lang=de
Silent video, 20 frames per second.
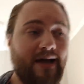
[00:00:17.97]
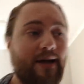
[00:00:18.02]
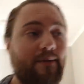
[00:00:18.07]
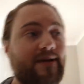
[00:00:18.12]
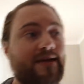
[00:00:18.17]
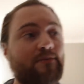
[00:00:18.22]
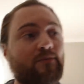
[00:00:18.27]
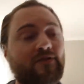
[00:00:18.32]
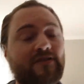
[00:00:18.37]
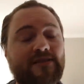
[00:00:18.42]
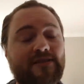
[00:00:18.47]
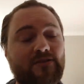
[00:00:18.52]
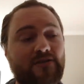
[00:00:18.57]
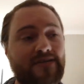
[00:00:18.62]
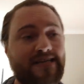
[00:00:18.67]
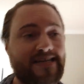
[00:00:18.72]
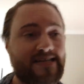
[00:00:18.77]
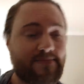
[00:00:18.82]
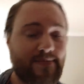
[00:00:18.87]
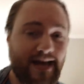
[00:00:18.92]
aber der muss
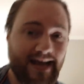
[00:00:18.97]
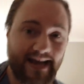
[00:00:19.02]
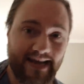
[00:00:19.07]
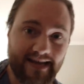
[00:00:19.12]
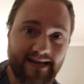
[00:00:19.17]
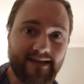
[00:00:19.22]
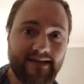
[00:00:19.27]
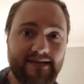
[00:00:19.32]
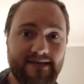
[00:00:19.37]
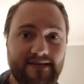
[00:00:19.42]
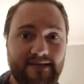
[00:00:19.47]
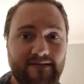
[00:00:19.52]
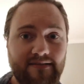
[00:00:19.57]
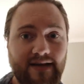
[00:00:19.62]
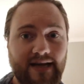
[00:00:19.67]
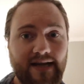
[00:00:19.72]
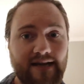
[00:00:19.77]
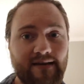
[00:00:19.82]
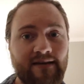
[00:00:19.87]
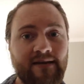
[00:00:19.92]
natürlich erstmal eingerichtet
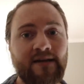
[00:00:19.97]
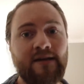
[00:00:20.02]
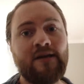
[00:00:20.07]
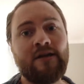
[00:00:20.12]
werden.